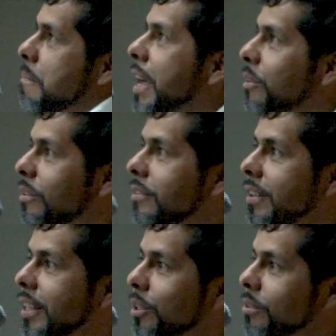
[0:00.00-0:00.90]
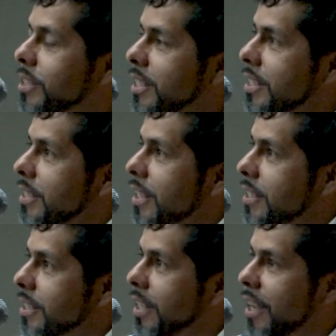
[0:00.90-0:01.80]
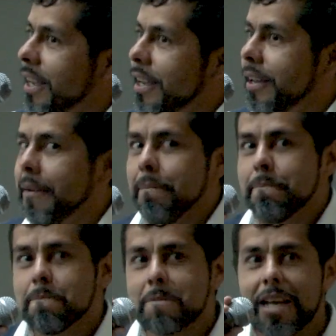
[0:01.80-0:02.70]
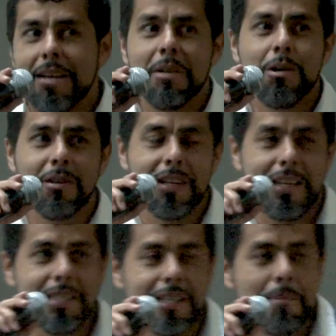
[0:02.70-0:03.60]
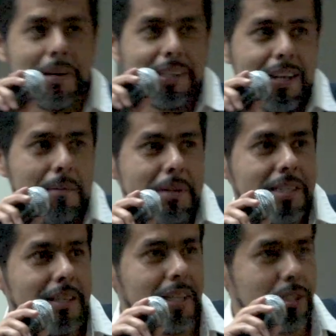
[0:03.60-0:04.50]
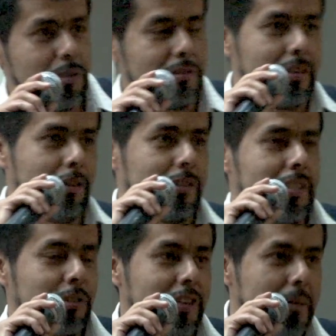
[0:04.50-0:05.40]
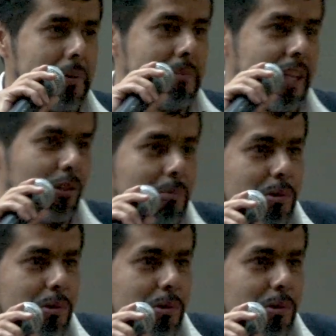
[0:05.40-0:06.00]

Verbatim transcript: Pero entonces, este, a lo mejor esta parte de la presentación los estoy deprimiendo